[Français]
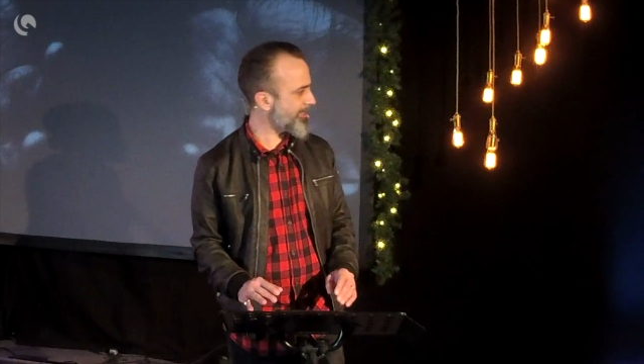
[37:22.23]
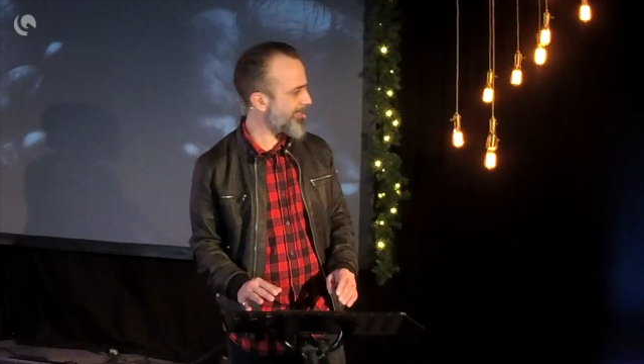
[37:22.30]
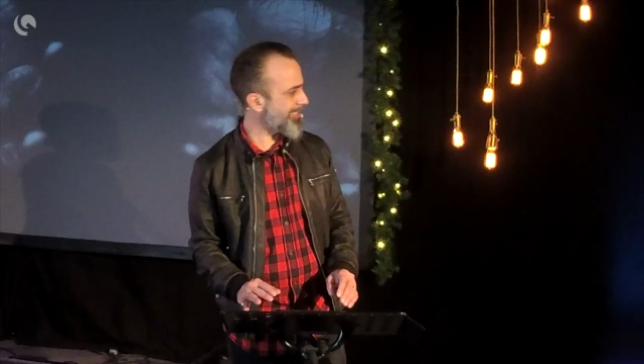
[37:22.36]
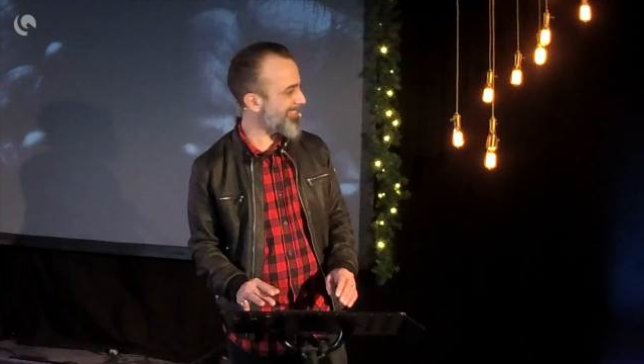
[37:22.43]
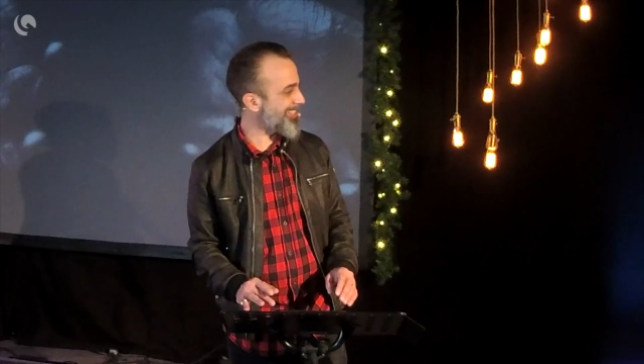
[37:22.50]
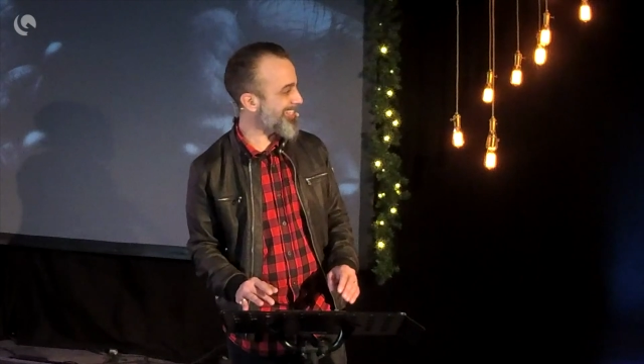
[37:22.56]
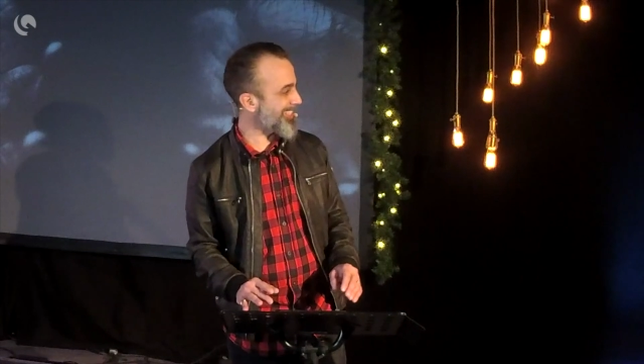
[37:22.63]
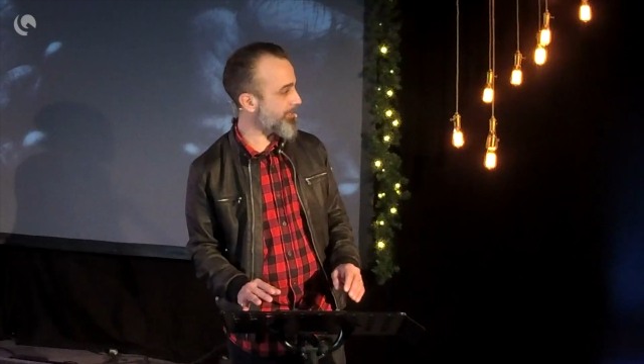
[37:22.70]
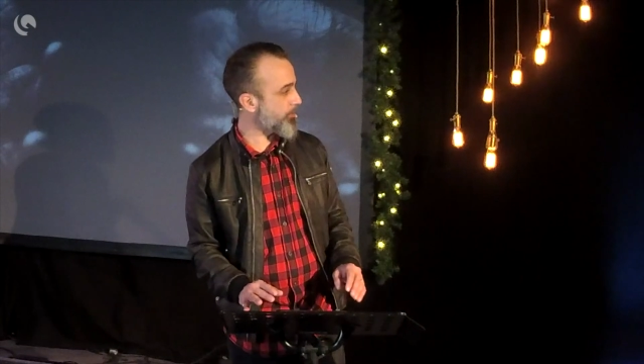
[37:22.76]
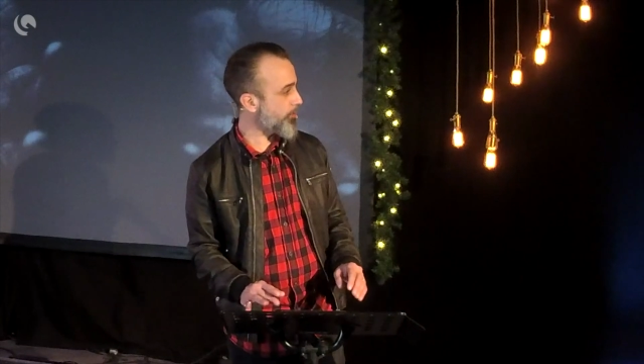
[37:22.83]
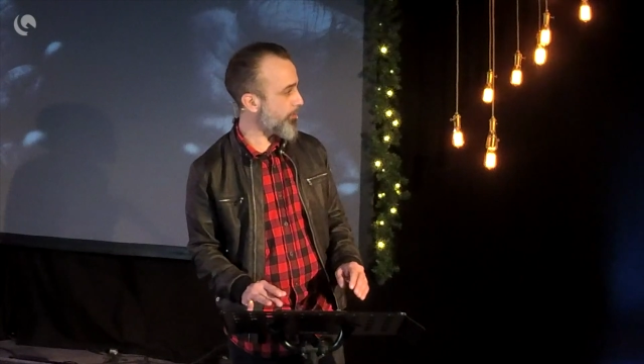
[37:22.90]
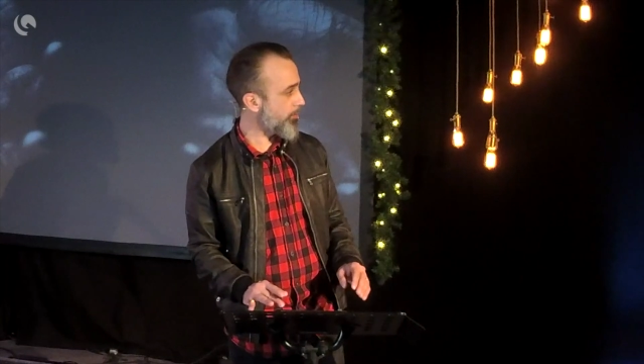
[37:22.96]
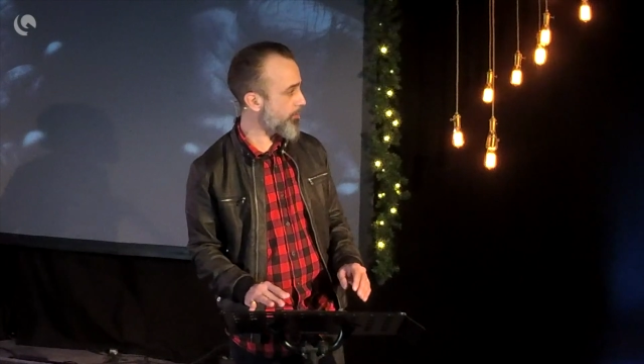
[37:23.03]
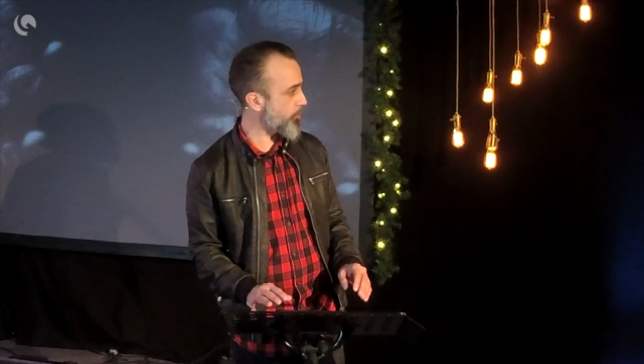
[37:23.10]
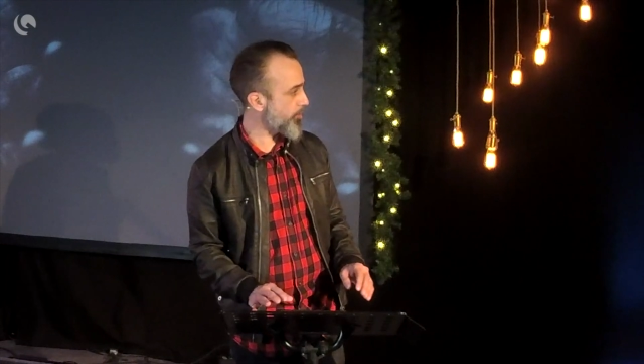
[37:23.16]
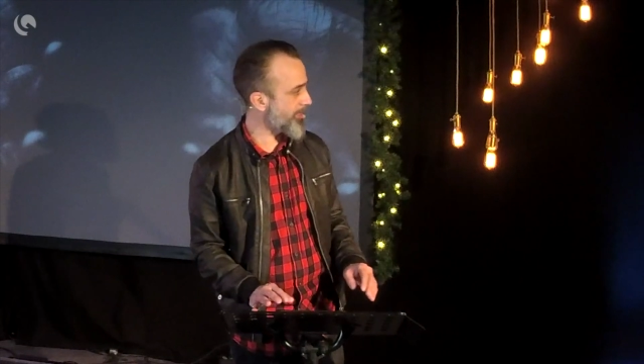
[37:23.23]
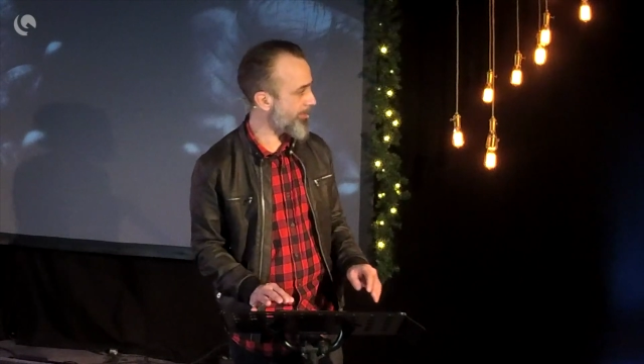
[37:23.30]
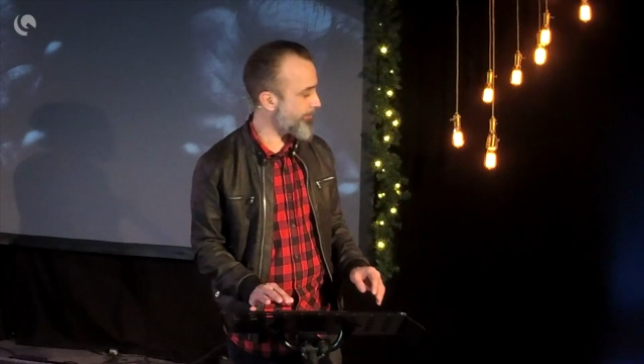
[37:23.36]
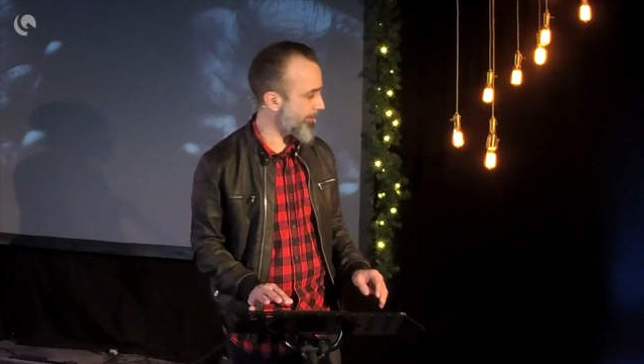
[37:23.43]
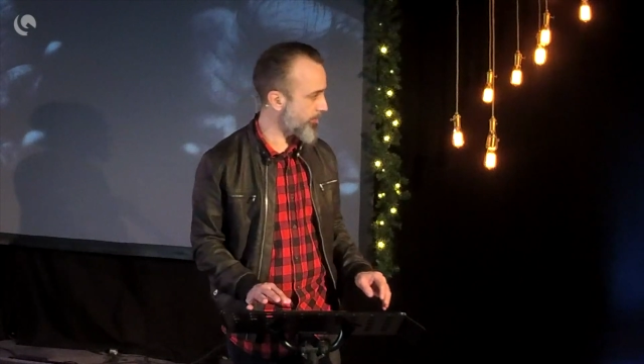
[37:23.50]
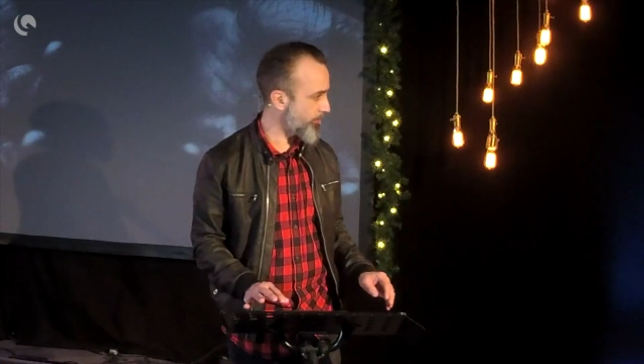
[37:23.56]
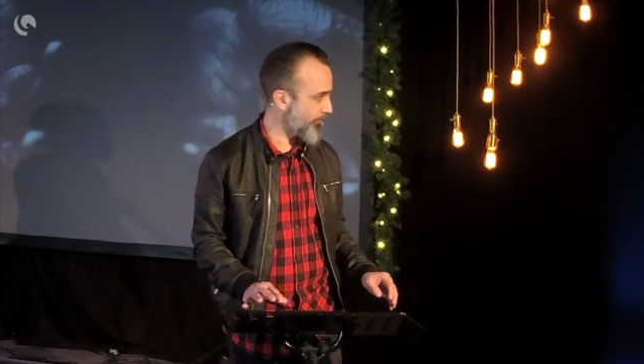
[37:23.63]
s'il y a des questions Je ne sais
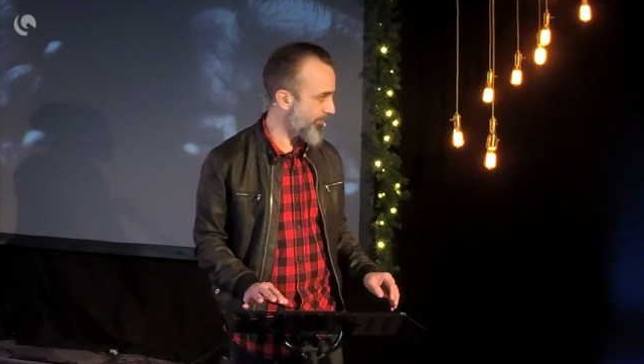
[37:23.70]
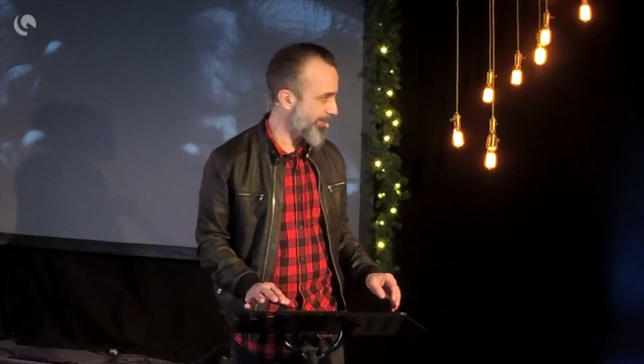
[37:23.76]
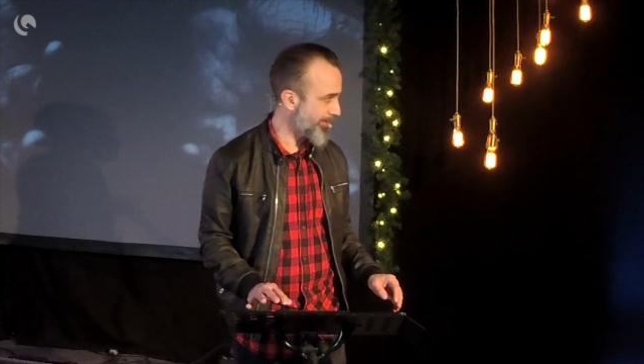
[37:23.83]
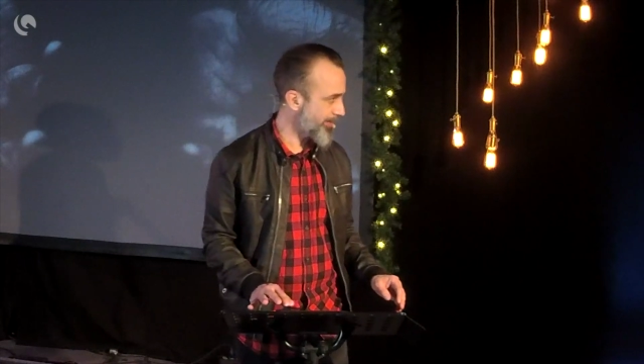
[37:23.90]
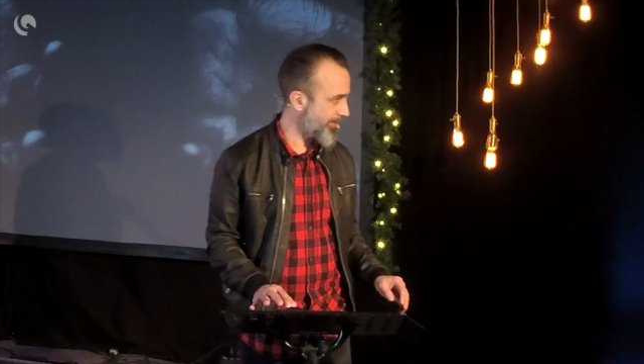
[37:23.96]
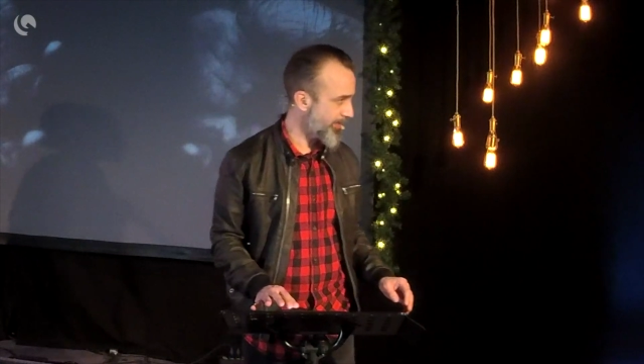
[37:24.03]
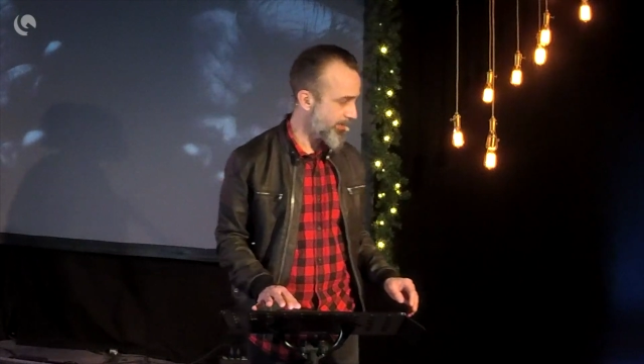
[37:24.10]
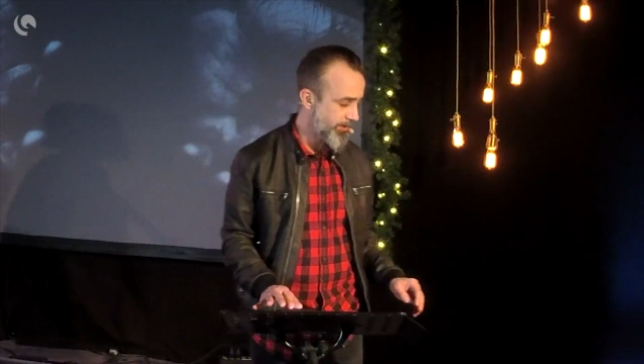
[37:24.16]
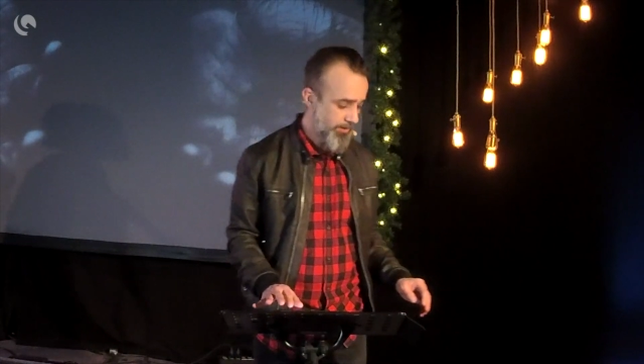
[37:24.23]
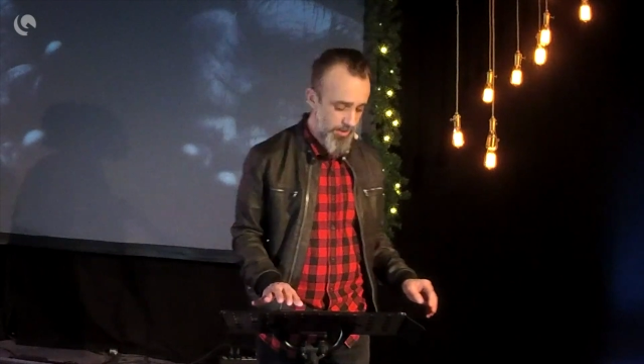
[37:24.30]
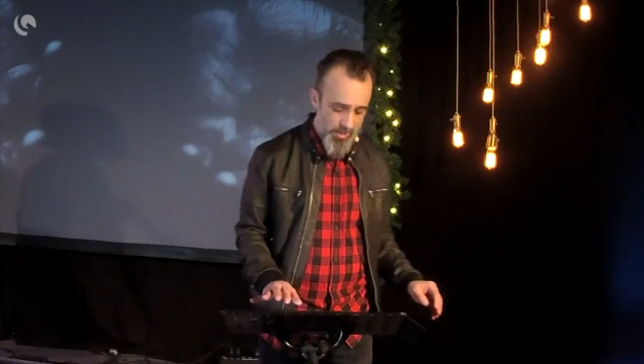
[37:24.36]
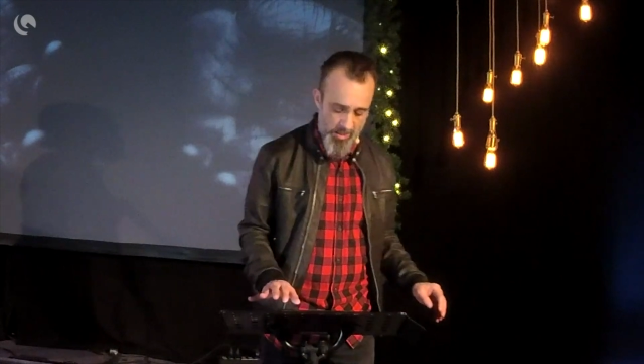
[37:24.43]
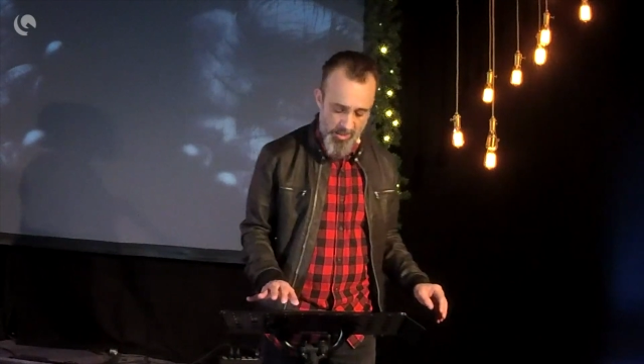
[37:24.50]
pas, tu me feras signe.